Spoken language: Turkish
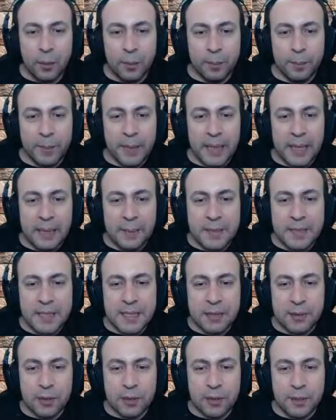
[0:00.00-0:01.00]

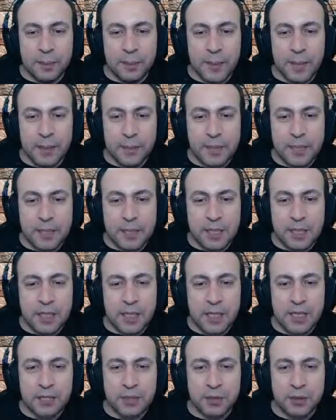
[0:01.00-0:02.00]
Benimsin oğlum benimsin. Hiç
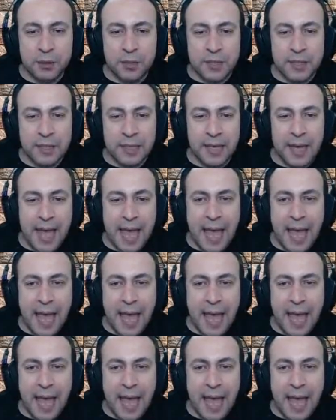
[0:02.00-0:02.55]
şansın yok senin.